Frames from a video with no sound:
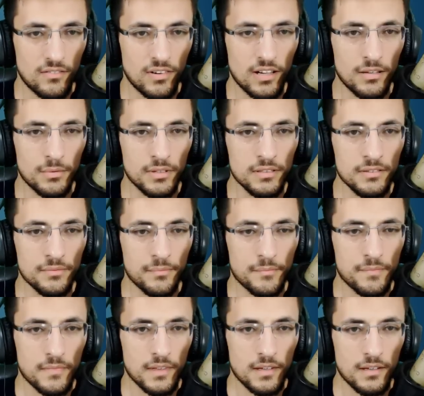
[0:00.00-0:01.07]
Vay be.
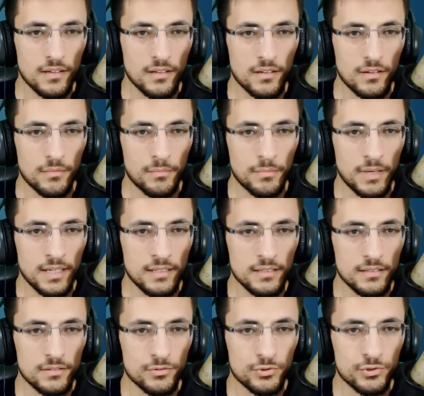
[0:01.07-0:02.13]

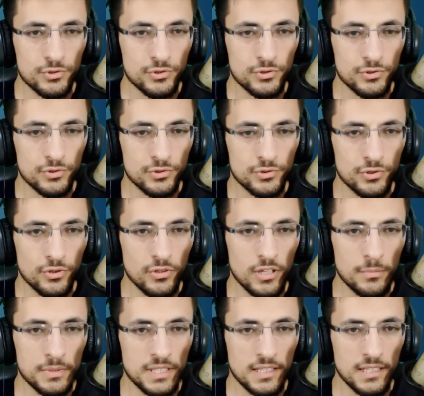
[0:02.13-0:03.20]
Ben Aynen.
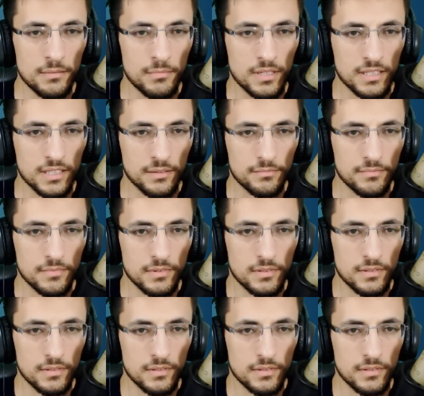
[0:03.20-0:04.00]
şöyle bir deneyeyim bakayım.